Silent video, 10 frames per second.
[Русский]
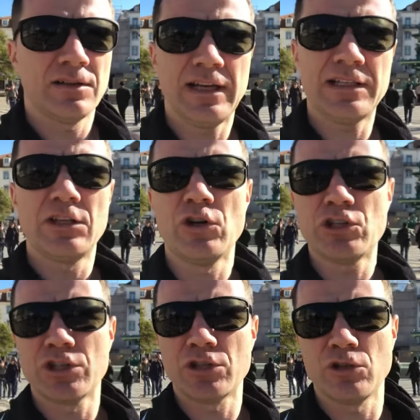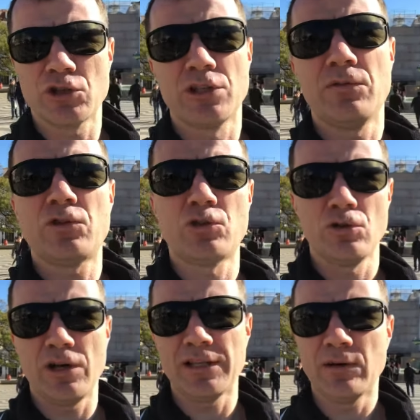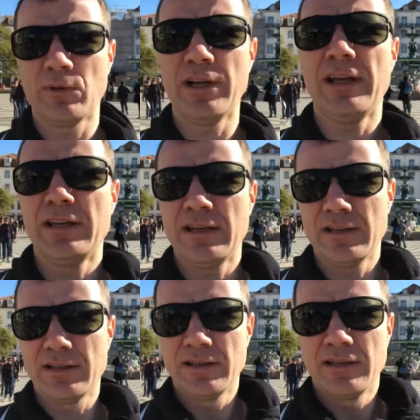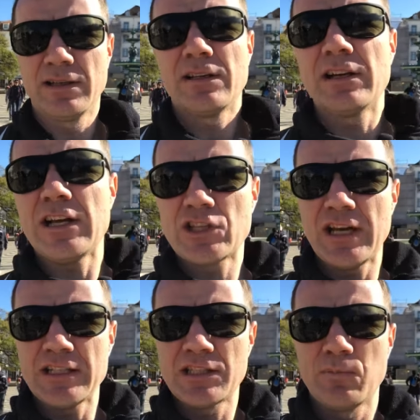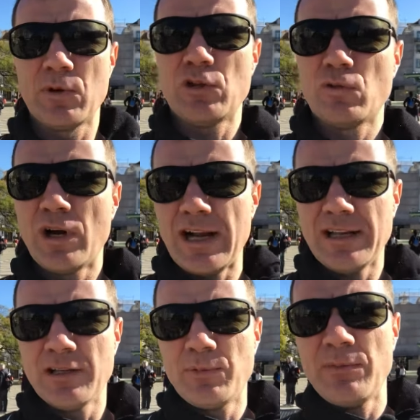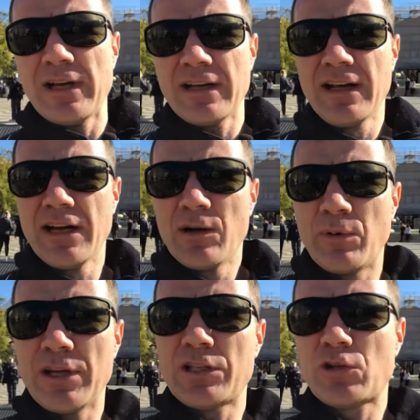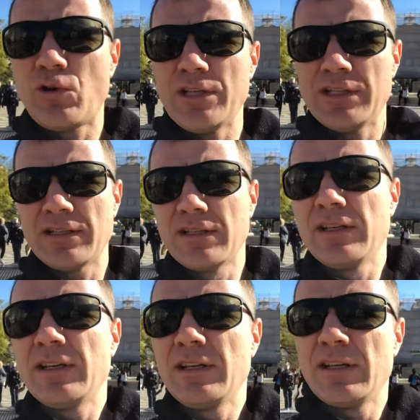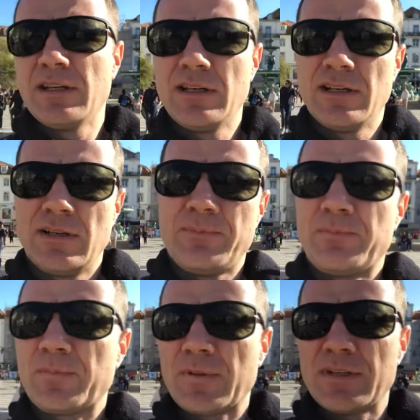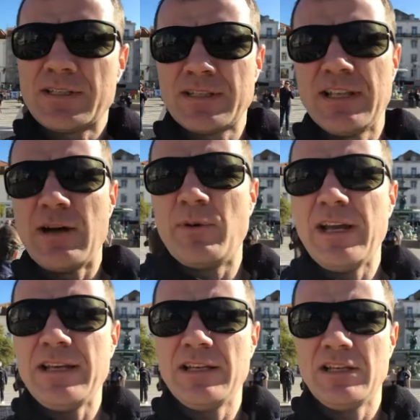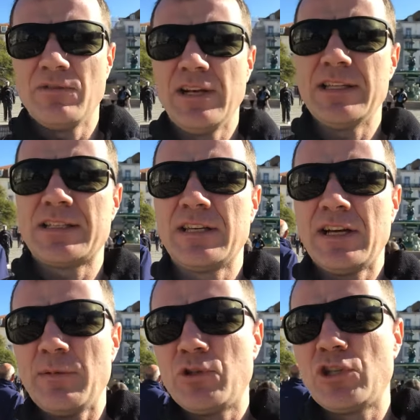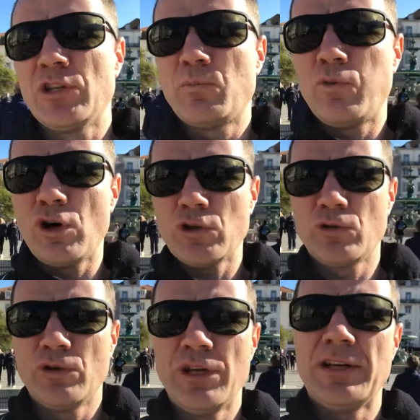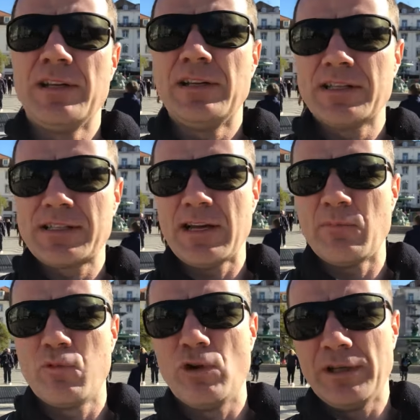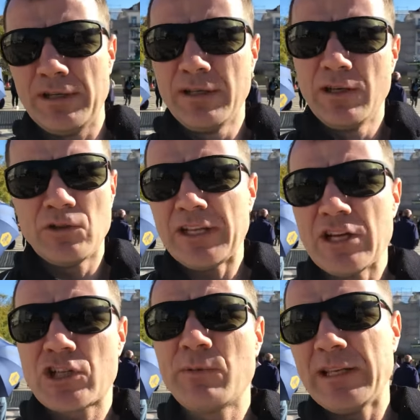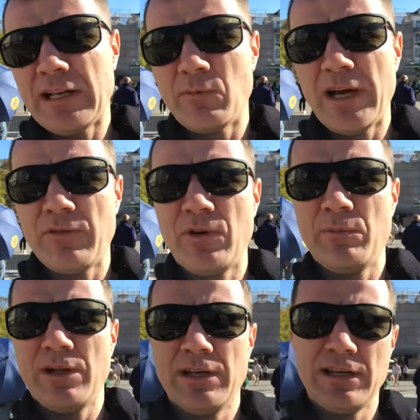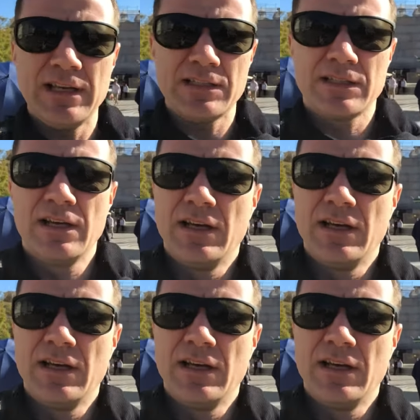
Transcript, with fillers: Найти очень сложно. И все одобрение гражданства Португалии, например, происходит с одобрений еврейских общин Порту или Лиссабона. Я даже смотрел, моя фамилия есть,